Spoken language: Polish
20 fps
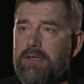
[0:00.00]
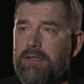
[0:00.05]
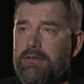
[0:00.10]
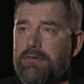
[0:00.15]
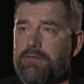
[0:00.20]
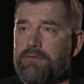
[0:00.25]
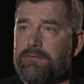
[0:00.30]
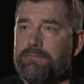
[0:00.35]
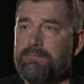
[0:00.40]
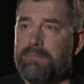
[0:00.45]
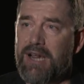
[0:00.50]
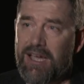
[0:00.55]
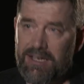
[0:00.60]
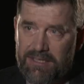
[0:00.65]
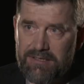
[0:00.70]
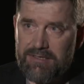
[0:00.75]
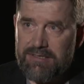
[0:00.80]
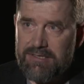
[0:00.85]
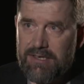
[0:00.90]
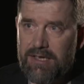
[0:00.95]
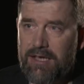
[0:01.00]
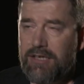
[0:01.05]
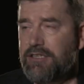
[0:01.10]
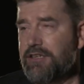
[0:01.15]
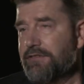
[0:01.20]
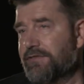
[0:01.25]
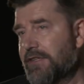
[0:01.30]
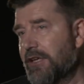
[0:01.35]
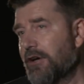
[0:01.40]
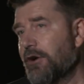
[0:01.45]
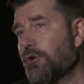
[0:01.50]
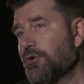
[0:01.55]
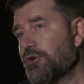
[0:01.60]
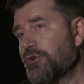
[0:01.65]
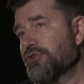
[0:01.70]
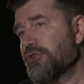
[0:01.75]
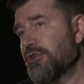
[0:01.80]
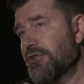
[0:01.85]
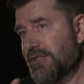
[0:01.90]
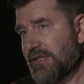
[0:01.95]
y, w praktyce, a nie w
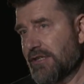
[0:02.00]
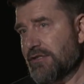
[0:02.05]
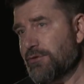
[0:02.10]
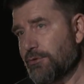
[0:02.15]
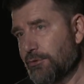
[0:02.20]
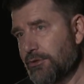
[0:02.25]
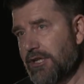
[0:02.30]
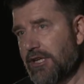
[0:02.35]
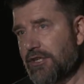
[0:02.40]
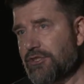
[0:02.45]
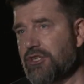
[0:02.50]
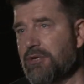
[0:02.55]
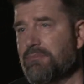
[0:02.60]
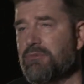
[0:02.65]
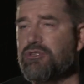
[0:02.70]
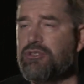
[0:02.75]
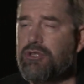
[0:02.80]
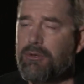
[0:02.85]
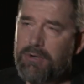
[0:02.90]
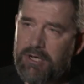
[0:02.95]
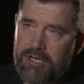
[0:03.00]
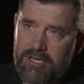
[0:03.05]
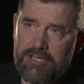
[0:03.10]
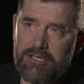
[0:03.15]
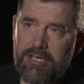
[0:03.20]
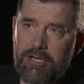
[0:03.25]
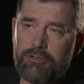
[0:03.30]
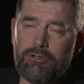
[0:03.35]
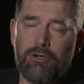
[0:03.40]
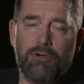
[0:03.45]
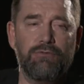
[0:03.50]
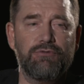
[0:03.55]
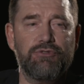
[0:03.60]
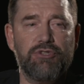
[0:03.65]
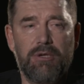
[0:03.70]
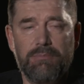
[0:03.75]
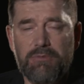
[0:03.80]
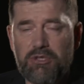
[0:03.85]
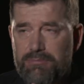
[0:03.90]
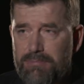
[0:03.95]
teorii, czyli na studiach. Trzeba mieć dobrych redaktorów,
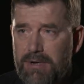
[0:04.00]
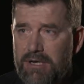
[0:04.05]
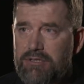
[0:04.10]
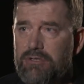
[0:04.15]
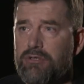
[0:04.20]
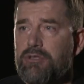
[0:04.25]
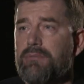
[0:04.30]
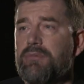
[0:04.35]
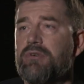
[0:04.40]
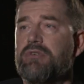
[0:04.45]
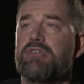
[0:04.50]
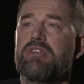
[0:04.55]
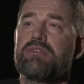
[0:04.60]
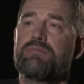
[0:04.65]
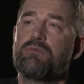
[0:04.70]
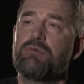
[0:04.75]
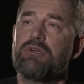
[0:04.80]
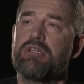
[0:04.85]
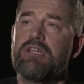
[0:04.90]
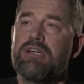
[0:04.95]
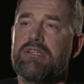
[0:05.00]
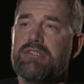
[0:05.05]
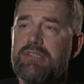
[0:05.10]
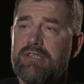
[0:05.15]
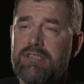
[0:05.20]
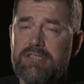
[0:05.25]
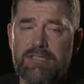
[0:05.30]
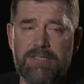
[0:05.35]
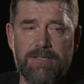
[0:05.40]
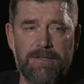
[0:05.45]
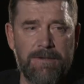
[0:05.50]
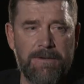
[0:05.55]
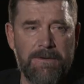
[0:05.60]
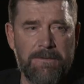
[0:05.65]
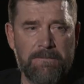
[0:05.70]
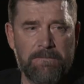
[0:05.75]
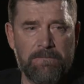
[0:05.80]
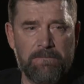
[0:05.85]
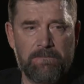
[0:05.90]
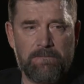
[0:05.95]
trzeba mieć bardzo dobry zespół redakcyjny,
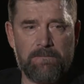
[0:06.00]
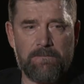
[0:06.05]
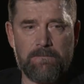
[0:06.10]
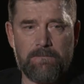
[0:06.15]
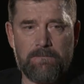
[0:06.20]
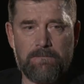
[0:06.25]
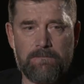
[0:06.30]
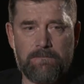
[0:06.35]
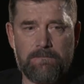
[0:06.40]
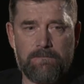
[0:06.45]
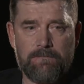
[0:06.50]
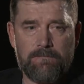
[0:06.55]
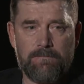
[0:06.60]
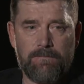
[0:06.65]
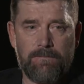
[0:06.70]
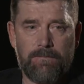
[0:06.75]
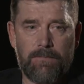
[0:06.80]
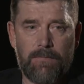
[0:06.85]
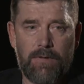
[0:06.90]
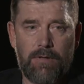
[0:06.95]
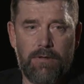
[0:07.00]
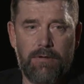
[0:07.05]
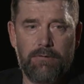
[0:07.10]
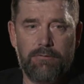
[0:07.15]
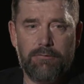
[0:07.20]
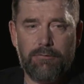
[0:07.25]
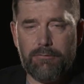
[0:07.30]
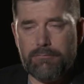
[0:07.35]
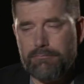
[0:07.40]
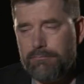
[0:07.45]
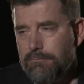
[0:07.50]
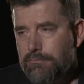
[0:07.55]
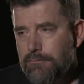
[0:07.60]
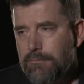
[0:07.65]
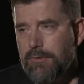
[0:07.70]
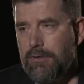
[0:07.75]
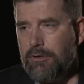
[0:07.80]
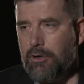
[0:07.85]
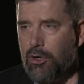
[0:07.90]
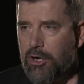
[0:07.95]
mm, no,
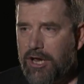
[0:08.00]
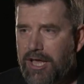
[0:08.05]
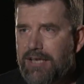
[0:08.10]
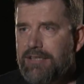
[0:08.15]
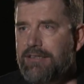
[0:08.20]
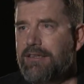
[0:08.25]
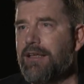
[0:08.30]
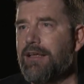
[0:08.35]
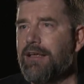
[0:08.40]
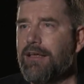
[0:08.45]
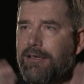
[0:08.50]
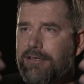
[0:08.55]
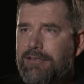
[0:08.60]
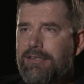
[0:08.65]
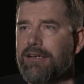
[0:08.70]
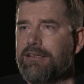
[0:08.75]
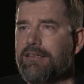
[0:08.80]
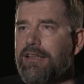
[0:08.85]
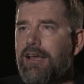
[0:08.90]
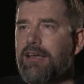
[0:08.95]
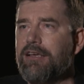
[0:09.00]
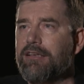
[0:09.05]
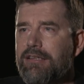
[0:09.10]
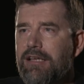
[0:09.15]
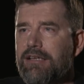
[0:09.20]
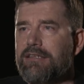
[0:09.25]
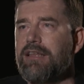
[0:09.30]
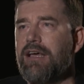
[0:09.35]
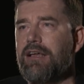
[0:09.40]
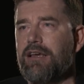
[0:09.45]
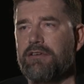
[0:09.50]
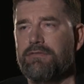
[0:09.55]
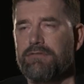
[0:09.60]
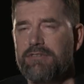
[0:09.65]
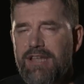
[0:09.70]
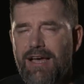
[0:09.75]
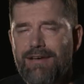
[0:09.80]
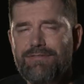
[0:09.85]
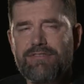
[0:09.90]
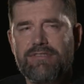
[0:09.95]
korektę i tak dalej, i tak dalej,
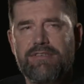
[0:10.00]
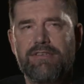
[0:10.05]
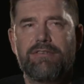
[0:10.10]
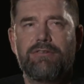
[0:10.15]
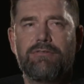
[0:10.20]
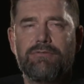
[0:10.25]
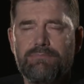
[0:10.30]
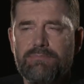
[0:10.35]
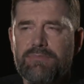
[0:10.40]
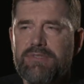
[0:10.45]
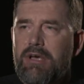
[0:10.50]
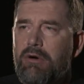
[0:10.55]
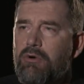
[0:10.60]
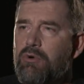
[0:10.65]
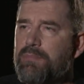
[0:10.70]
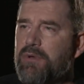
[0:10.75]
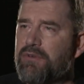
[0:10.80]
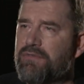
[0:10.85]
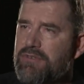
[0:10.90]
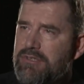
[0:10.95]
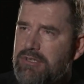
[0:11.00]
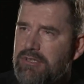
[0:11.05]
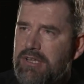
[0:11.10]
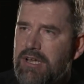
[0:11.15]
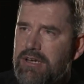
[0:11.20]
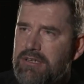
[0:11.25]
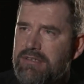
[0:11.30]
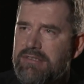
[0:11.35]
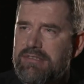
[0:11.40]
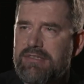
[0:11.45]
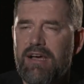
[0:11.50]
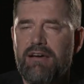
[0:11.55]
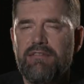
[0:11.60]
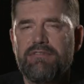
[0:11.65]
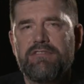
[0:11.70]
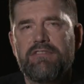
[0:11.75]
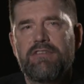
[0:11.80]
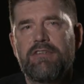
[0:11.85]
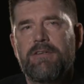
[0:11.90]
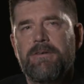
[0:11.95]
wydawcę, no, cały profesjonalny
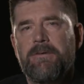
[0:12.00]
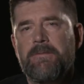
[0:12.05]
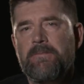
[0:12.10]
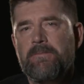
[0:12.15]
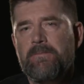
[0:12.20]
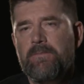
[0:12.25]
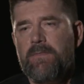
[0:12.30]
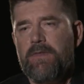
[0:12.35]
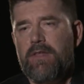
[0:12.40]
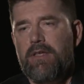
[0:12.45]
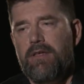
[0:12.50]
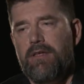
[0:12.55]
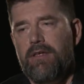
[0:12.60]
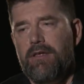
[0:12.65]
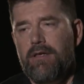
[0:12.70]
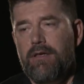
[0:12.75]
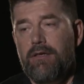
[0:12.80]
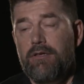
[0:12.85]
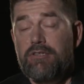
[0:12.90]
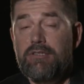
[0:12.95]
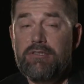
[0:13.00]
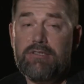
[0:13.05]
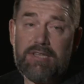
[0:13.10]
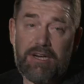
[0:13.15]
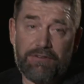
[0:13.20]
staw. Y, I